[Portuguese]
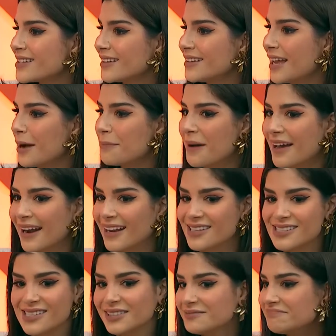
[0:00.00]
e a
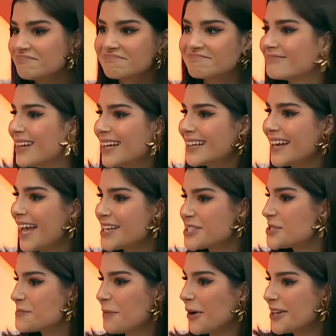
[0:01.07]
aparência, né, a
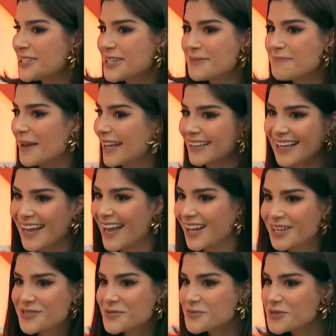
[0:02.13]
gente pode perder
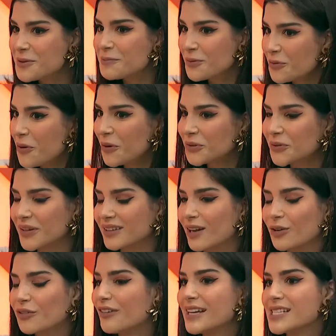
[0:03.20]
ela de um dia para o outro,
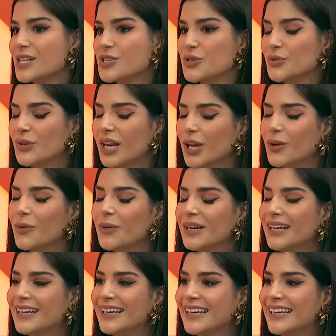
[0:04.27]
então não faz sentido nenhum.
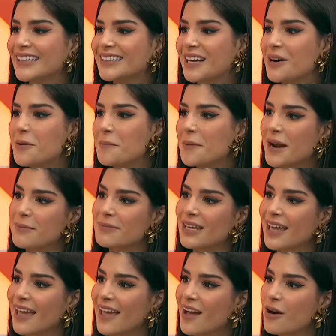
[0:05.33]
Então, para
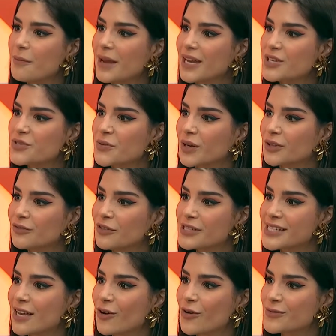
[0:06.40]
mim é realmente quando
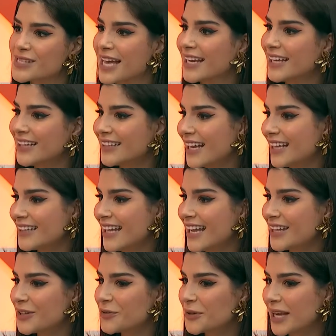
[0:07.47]
você consegue entender
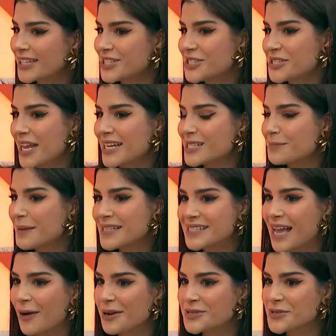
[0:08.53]
que o que a gente tem de
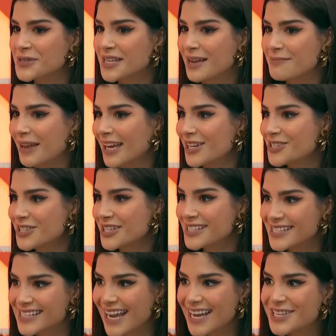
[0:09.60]
especial é justamente
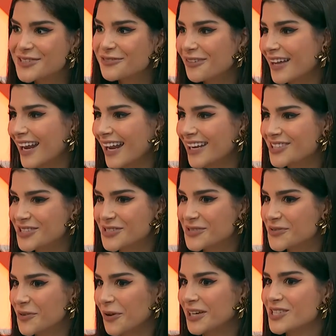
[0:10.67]
ser diferente,
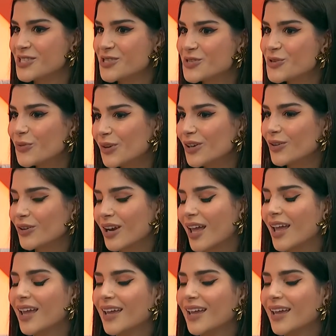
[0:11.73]
se torna a gente único, né?